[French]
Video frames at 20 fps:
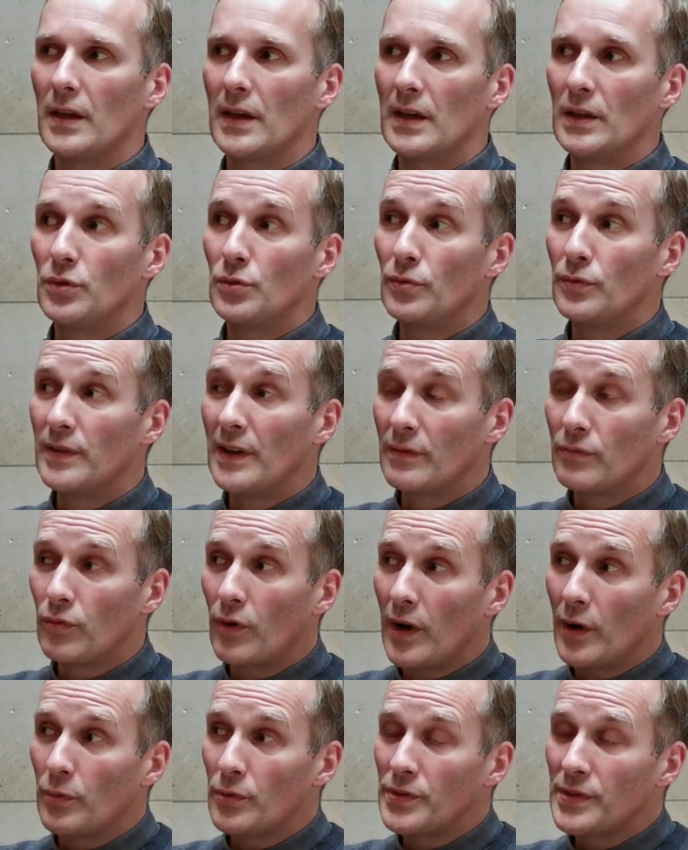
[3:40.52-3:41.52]
et
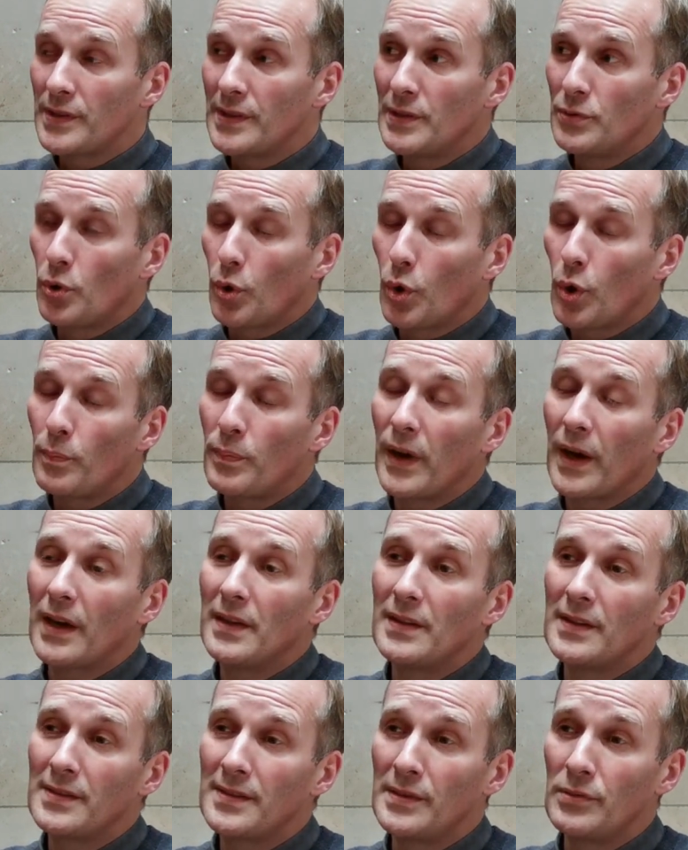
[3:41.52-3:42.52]
d'avoir aussi, de repérer
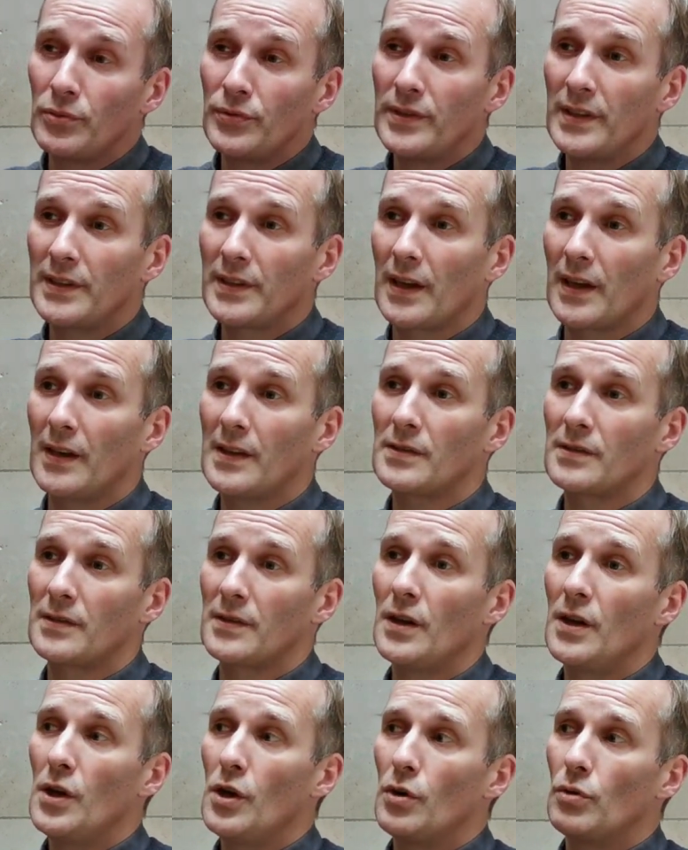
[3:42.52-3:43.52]
des signaux de détresse,
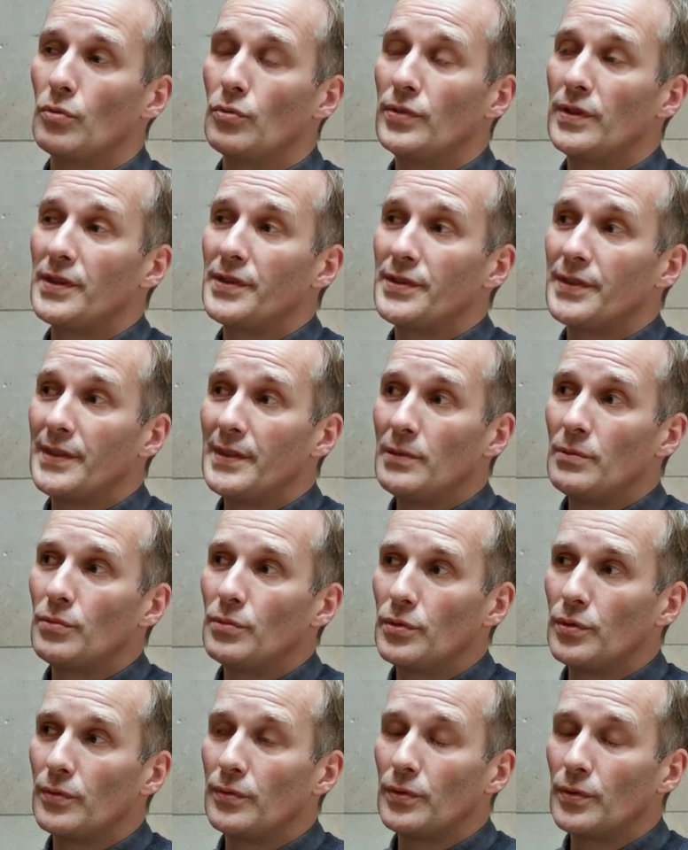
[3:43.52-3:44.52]
ou des
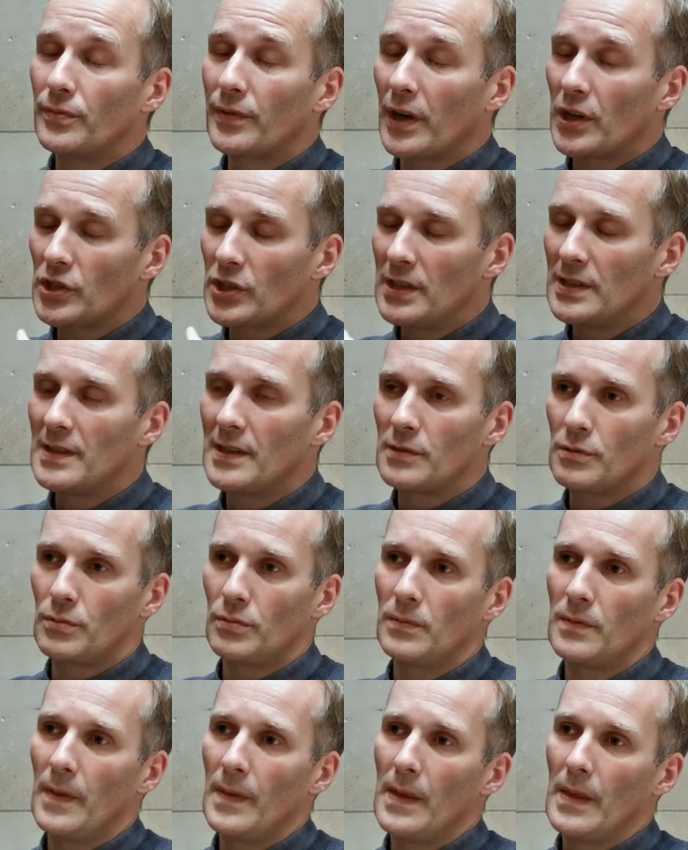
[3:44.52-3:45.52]
signaux de,
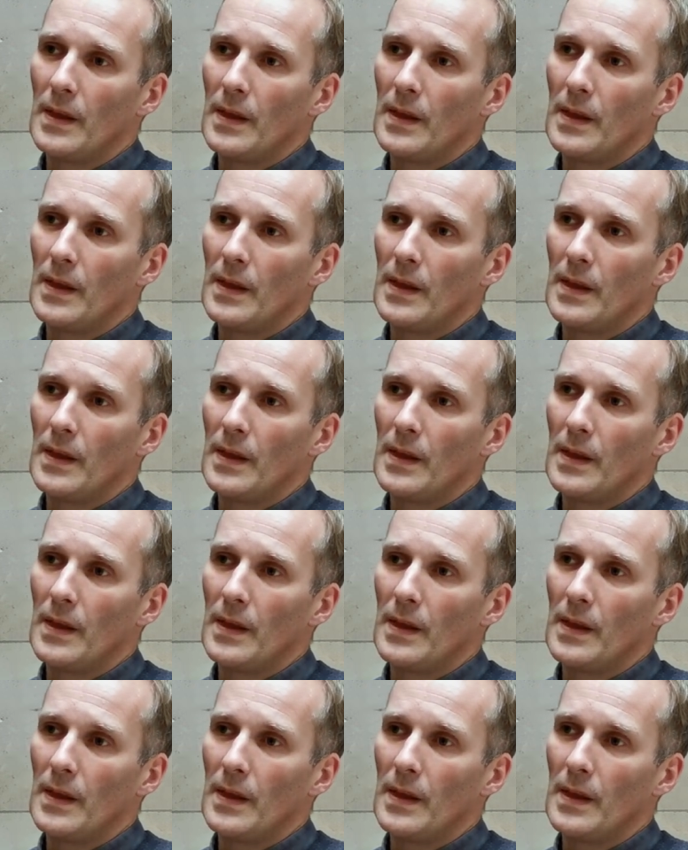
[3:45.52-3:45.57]
fragilisation.